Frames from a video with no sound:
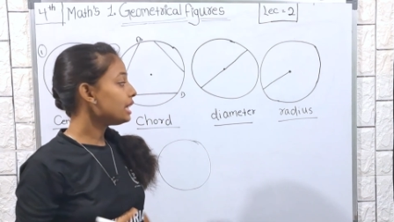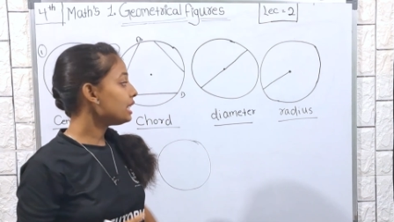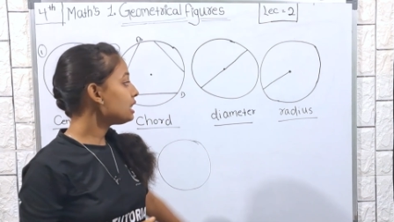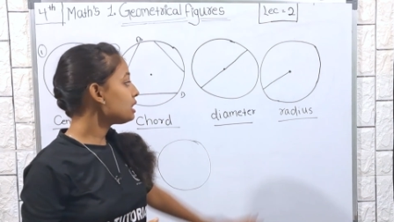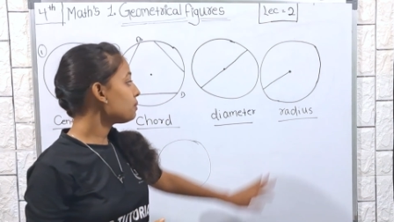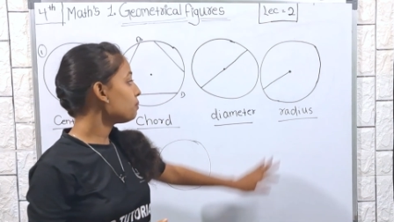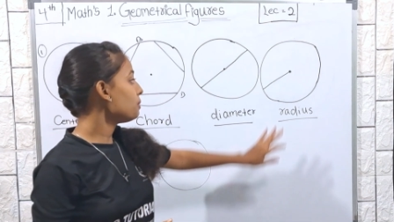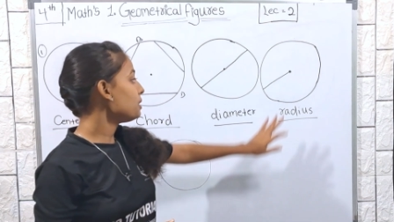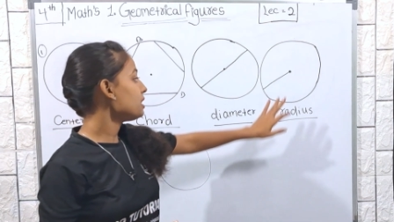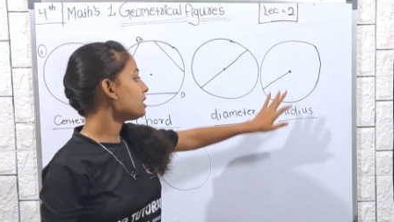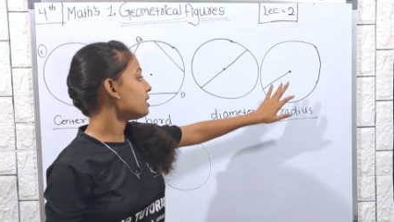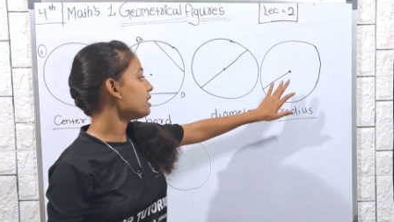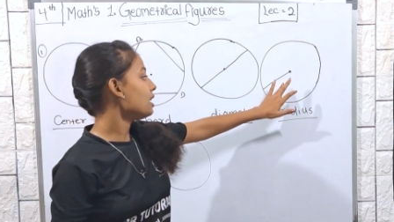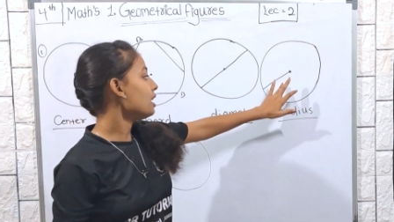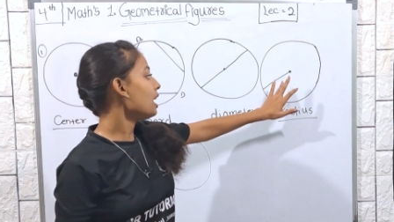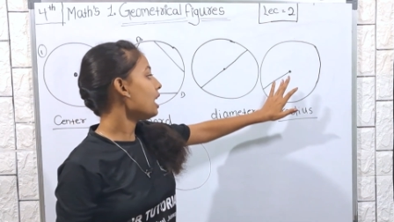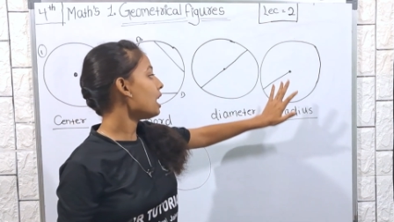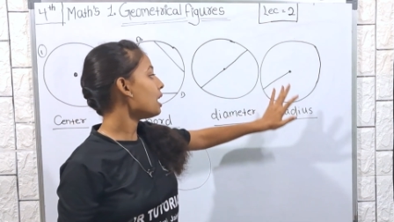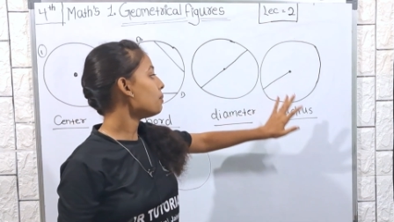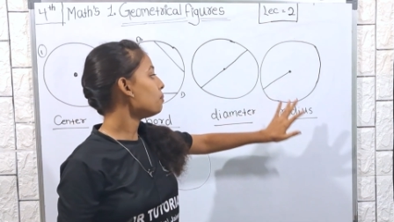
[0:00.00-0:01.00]
इसमें
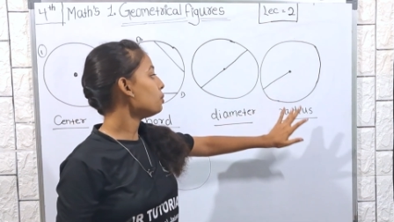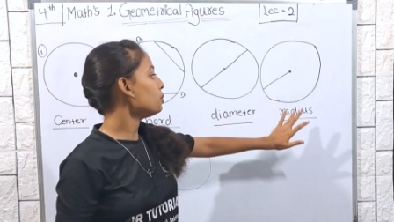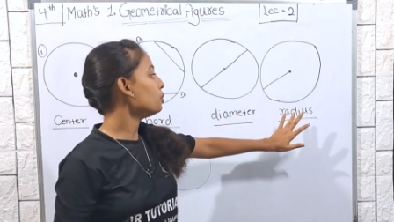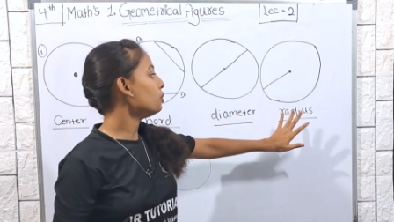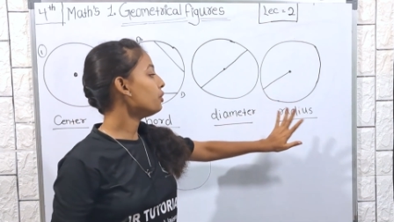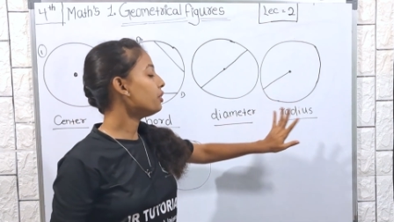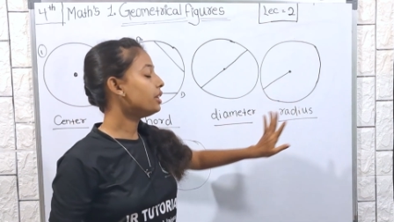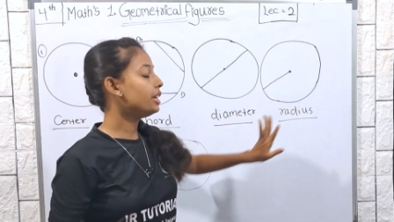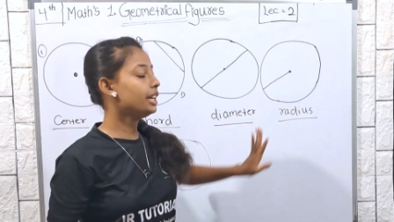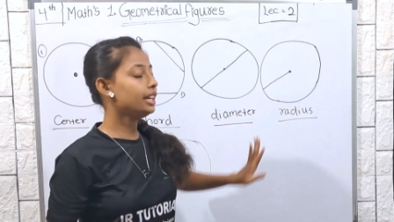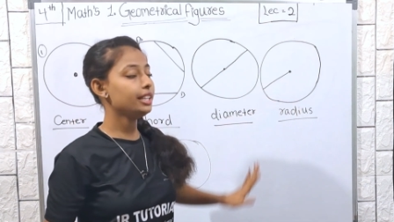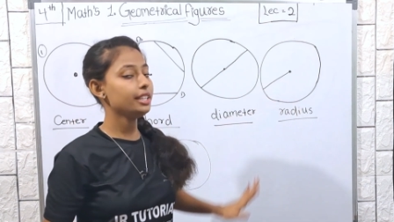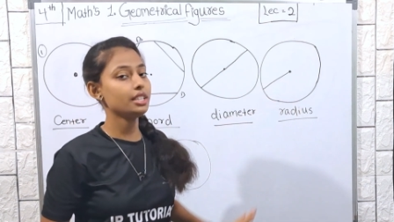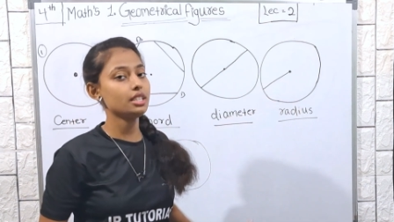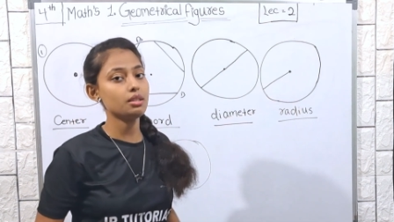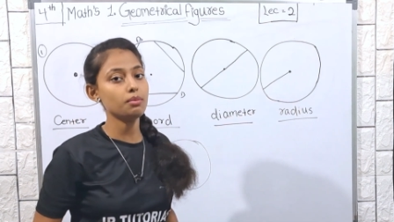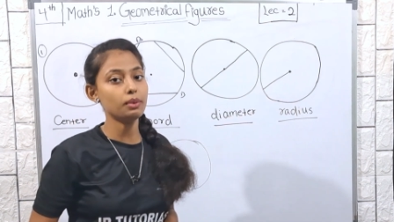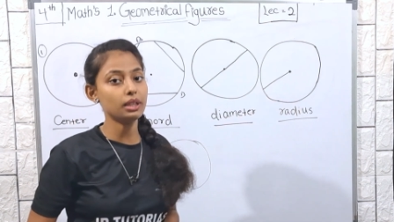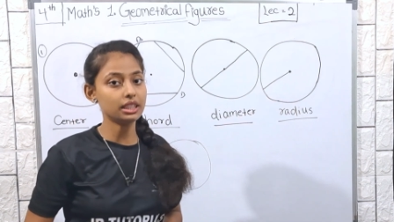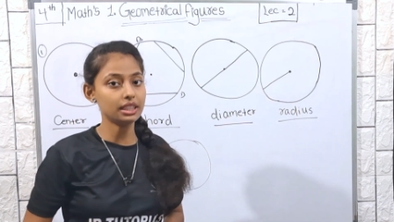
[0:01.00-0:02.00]
से आपको
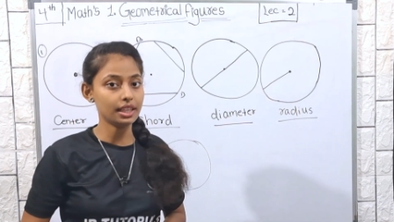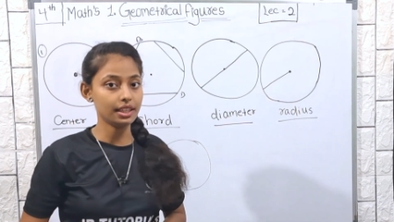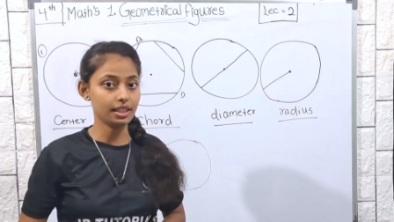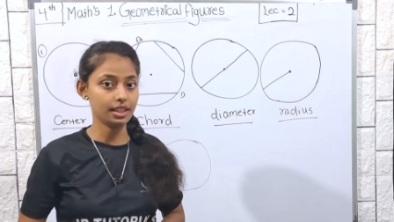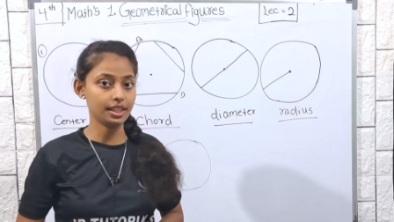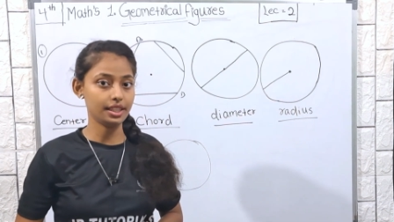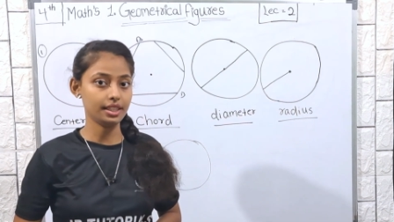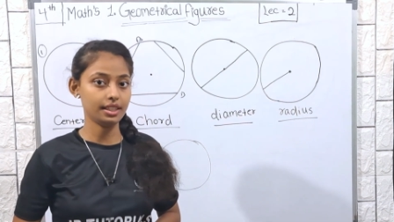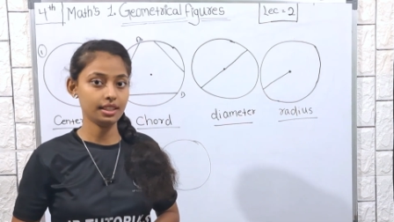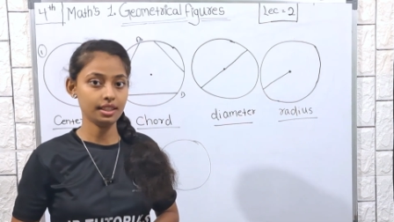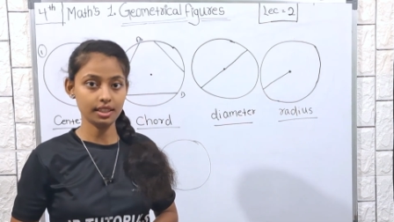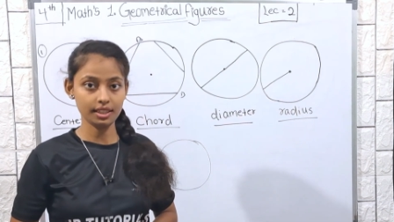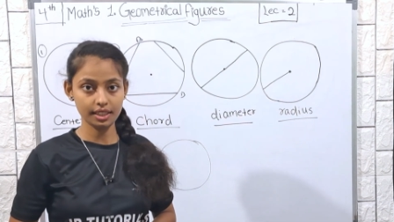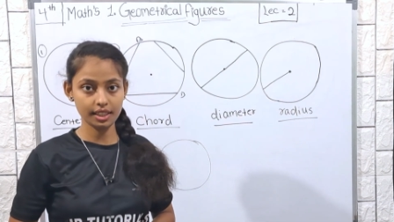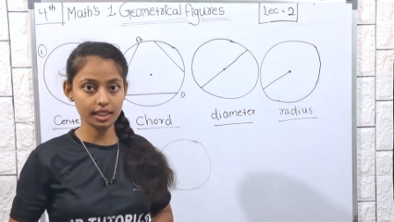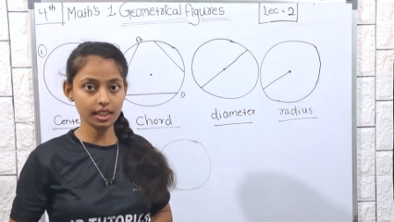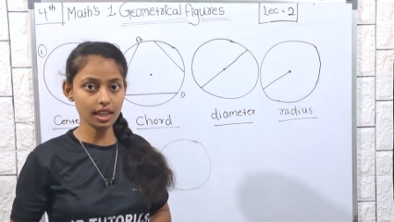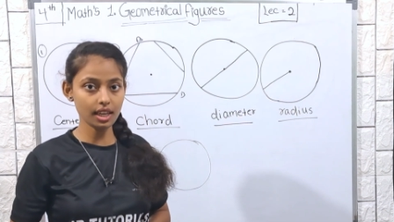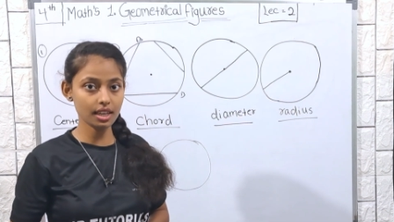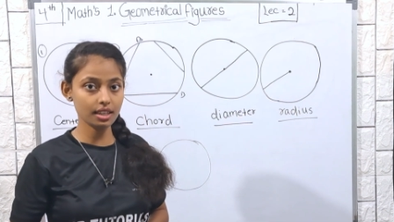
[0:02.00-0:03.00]
रेडियस बताना है
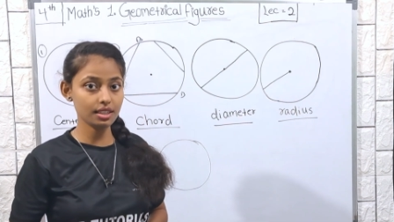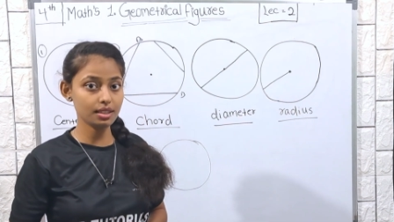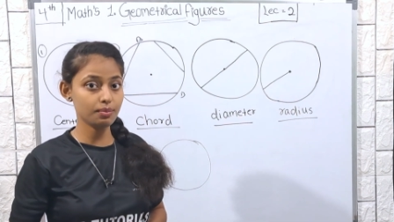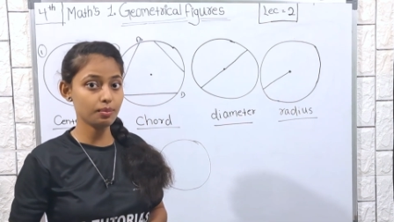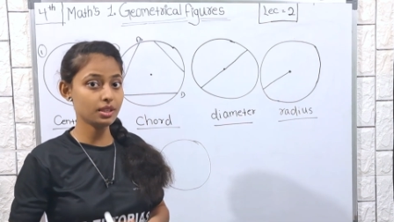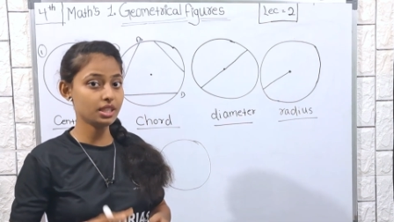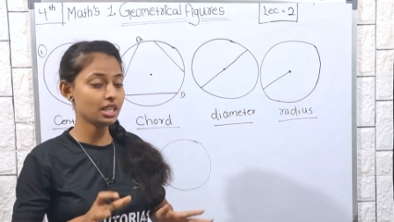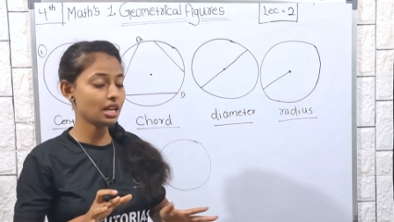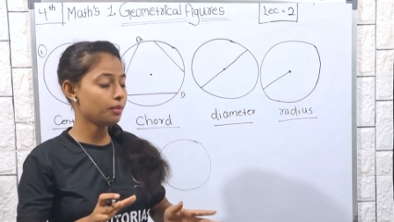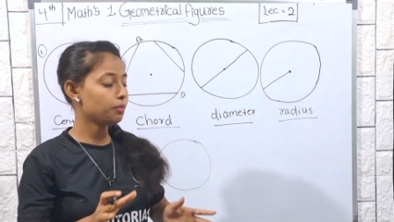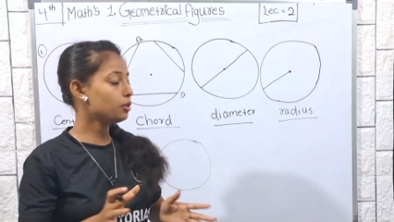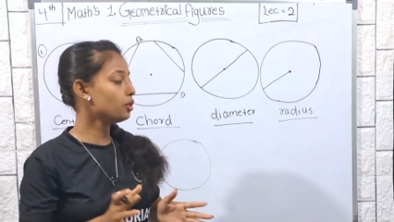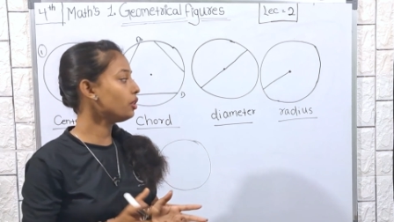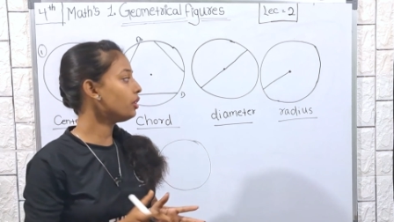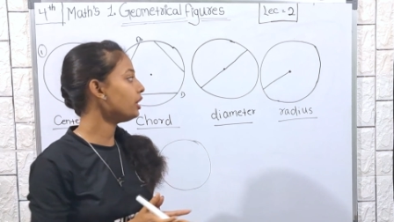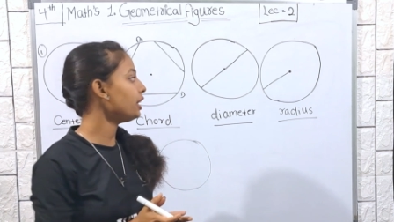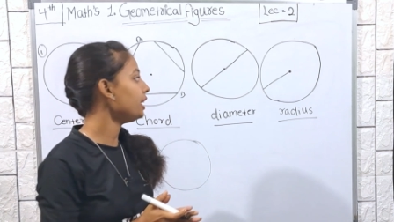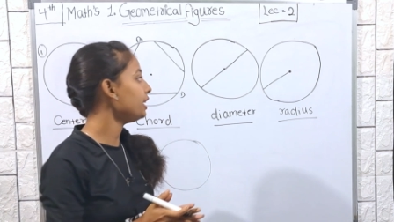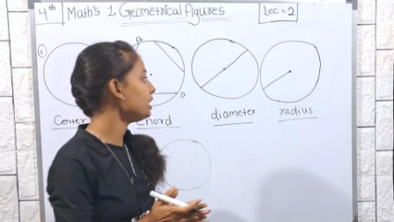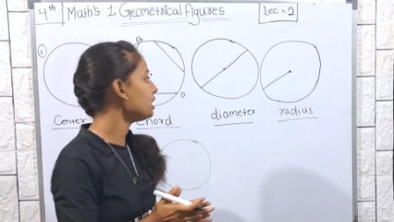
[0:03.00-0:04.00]
ठीक है इसमें से आपको
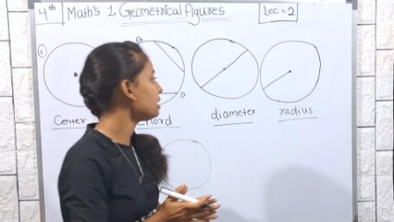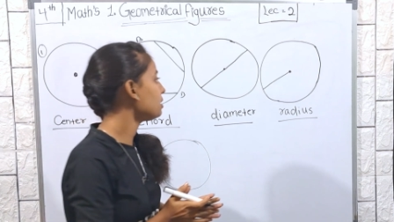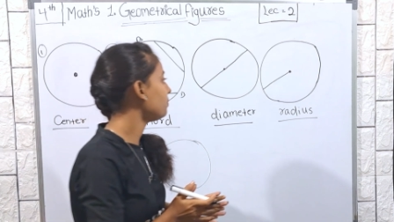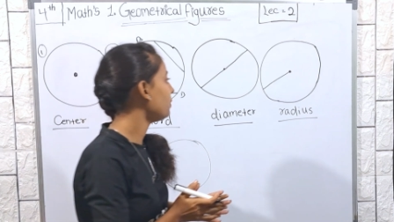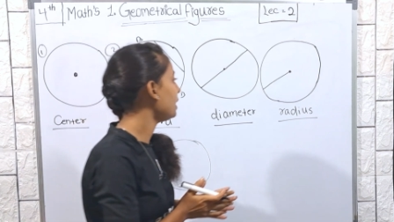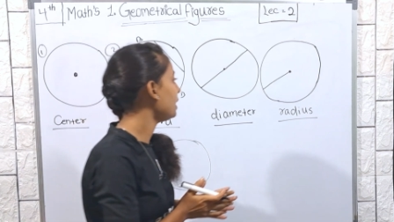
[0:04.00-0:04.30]
रेडियस